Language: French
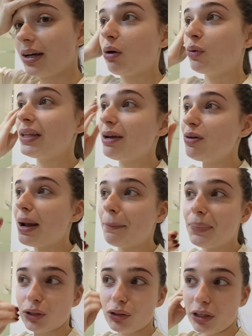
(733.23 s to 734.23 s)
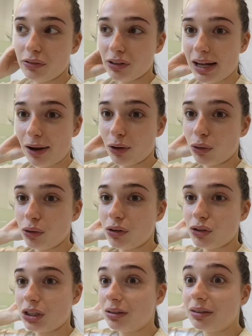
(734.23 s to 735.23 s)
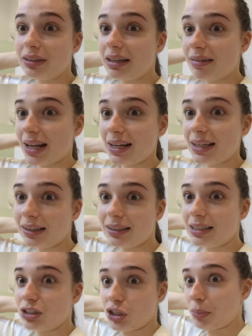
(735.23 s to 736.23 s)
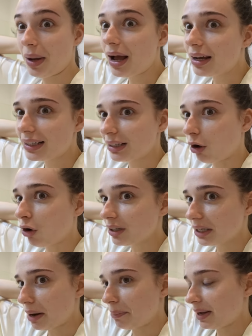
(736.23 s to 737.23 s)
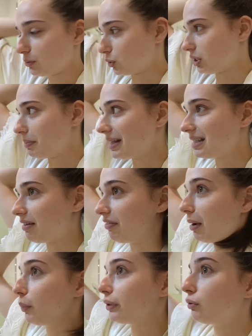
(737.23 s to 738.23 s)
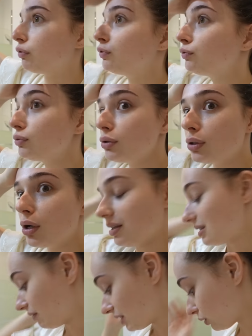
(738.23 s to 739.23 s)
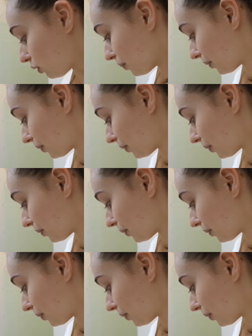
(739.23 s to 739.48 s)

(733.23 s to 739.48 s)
On a eu la peur de notre vie, on a cru que genre y avait quelqu'un qui, je sais pas, qui rentrait dans la porte ou je sais pas, ça fait un bruit de fou. Ça faisait trop